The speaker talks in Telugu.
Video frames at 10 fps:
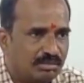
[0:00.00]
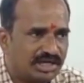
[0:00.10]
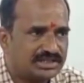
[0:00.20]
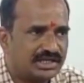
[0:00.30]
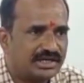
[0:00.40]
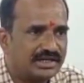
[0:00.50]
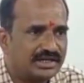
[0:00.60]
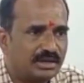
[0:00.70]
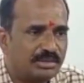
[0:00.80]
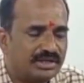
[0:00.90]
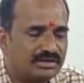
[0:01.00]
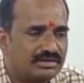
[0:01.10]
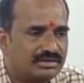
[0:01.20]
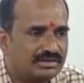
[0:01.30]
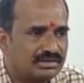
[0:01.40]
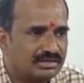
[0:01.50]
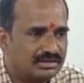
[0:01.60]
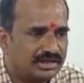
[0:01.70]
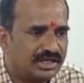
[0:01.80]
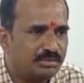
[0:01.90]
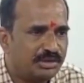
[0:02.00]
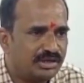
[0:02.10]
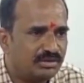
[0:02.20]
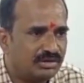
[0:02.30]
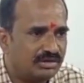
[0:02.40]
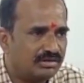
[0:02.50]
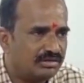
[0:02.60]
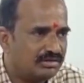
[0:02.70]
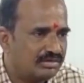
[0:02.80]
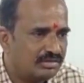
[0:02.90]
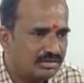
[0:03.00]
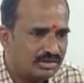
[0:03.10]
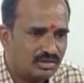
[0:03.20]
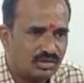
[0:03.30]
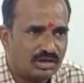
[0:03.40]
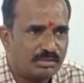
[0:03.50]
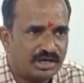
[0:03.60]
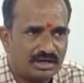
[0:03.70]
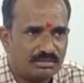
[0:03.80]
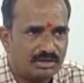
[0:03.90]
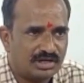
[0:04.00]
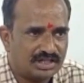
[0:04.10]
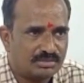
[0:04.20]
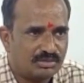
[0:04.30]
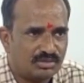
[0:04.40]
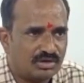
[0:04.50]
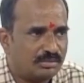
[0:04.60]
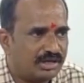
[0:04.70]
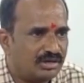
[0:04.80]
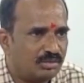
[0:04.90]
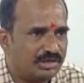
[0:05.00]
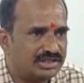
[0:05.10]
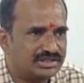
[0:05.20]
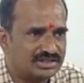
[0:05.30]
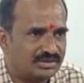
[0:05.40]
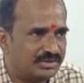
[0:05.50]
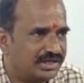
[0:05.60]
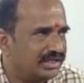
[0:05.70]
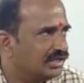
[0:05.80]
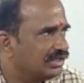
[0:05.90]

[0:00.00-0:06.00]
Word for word: భాస్కర్ రెడ్డి నా పేరు నేను ఎంపీడీఓ రూరల్ మండలంలో అనంతరం రూరల్ మండలంలో పనిచేస్తామండి